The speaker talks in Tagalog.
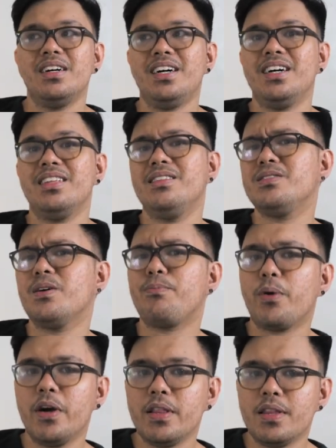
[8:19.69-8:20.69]
Uh,
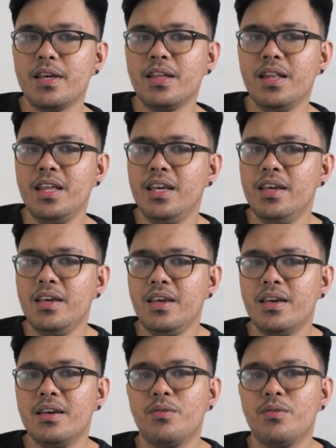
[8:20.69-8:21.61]
disappointingly,